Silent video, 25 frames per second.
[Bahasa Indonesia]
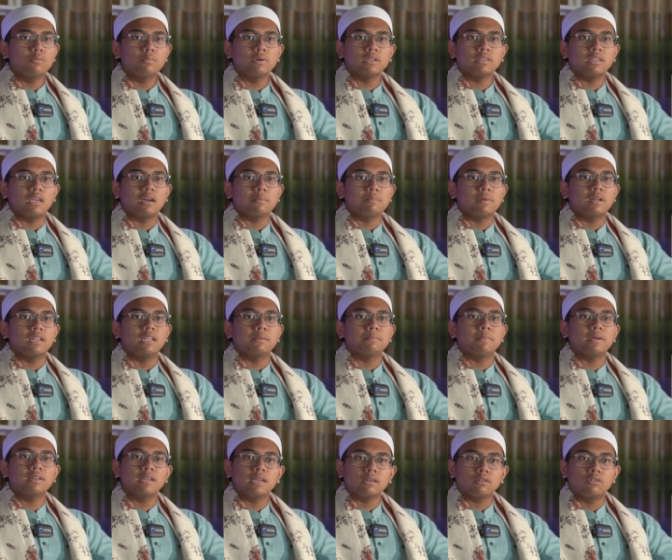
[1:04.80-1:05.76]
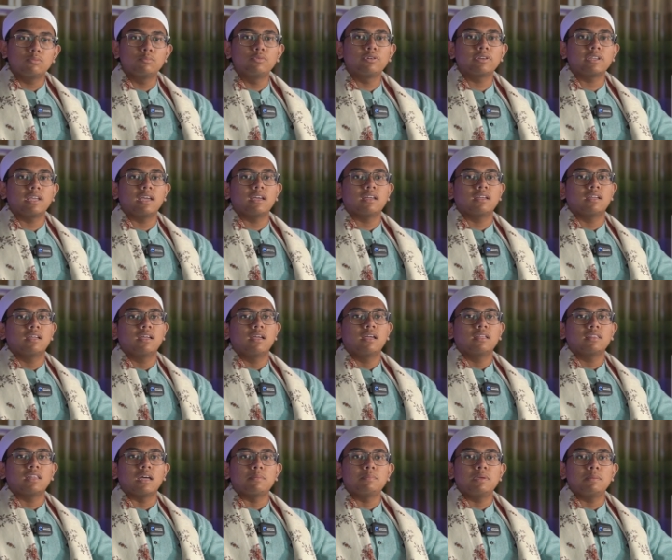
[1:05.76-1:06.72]
umat yang paling pendek umurnya
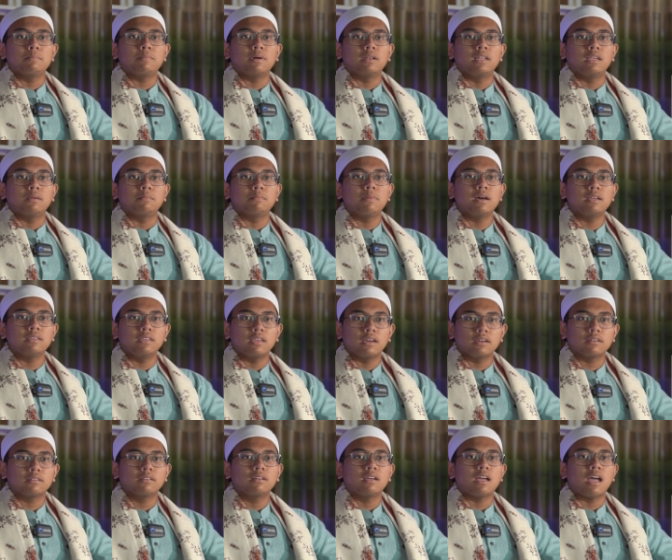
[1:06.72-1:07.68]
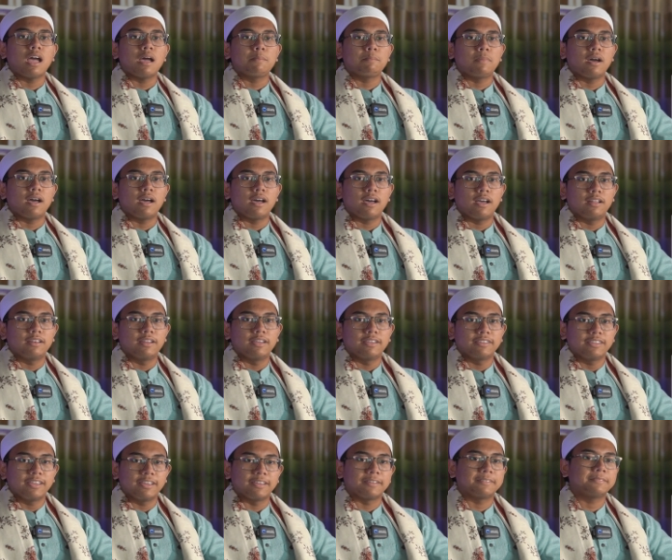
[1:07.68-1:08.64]
tapi paling banyak
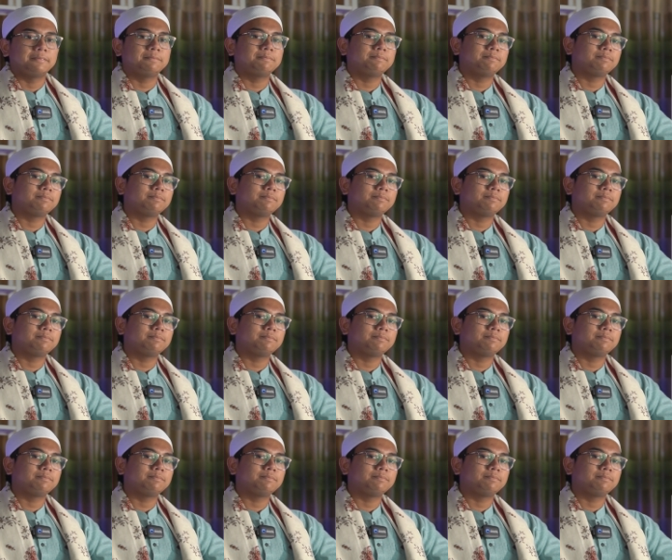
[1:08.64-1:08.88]
pahalanya.